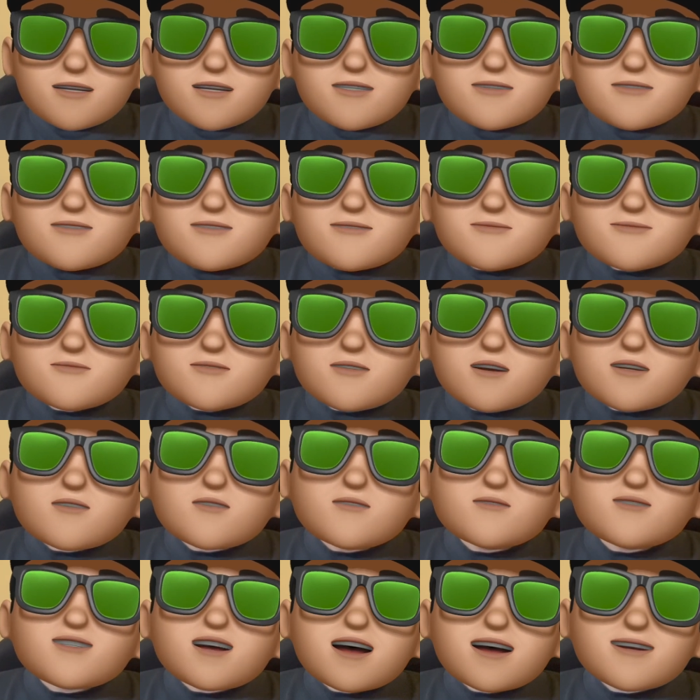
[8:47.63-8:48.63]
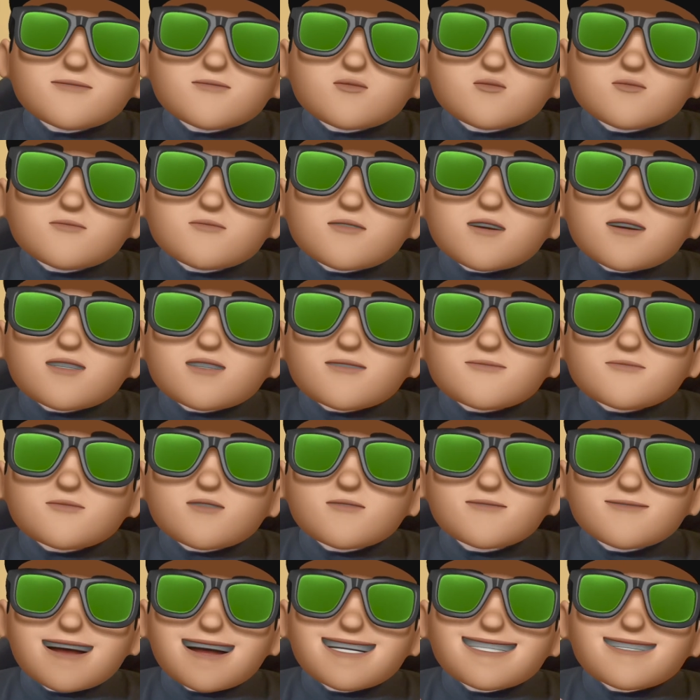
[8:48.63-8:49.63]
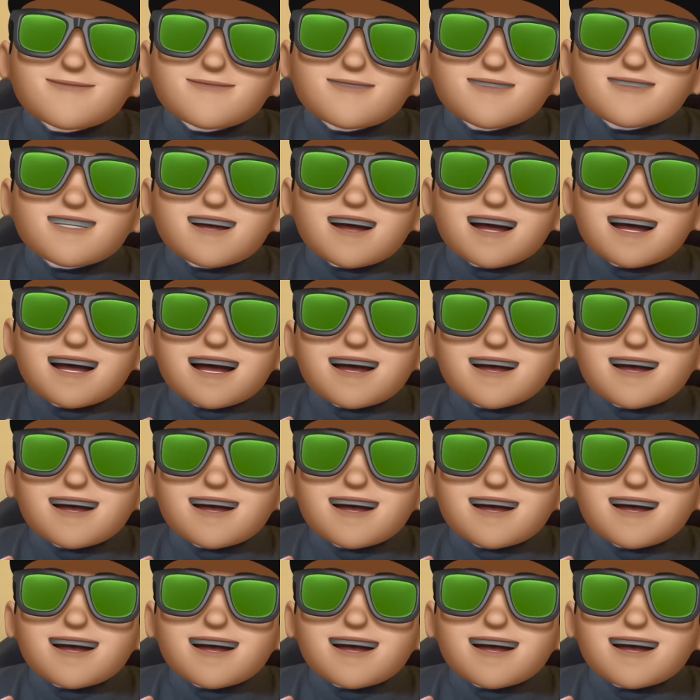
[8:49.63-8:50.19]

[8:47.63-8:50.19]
Si por el contrario tu objetivo es maximizar